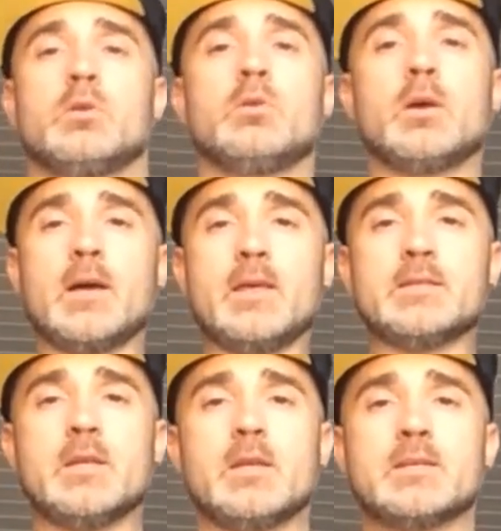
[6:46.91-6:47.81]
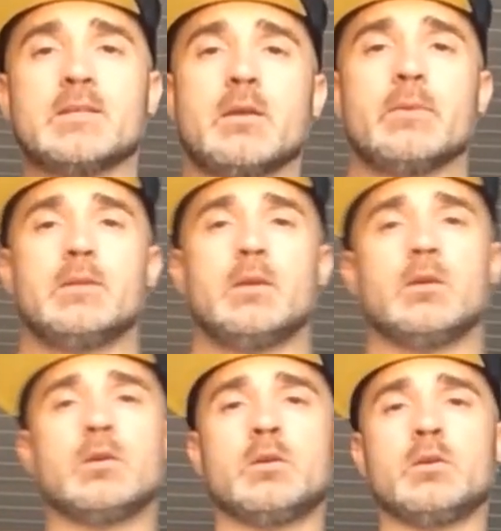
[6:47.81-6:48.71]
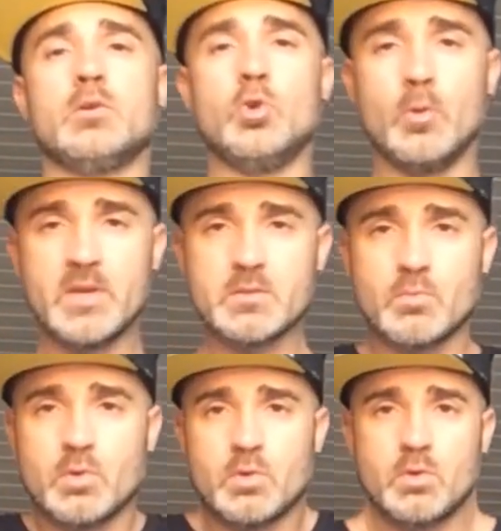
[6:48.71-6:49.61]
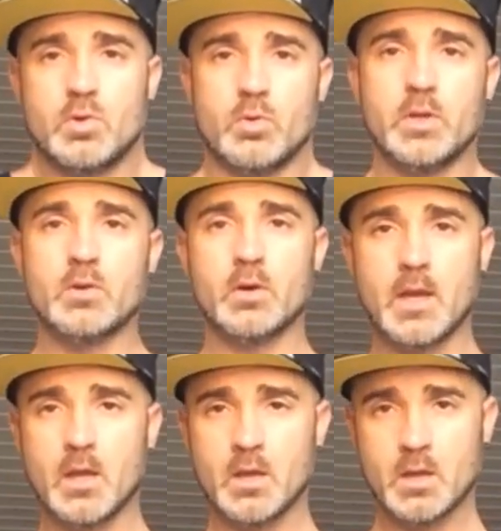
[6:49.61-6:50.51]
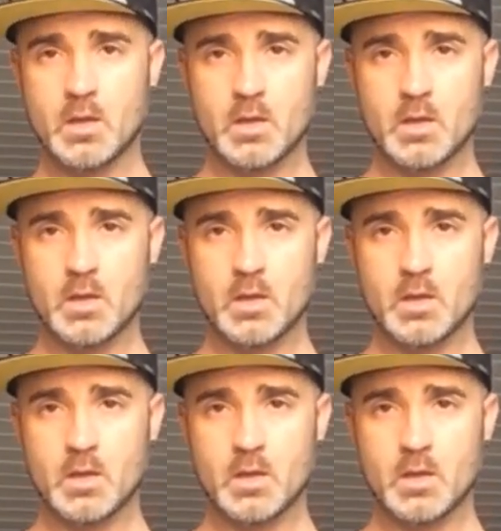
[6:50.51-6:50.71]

No deja de ser exactamente lo mismo. Lo único que,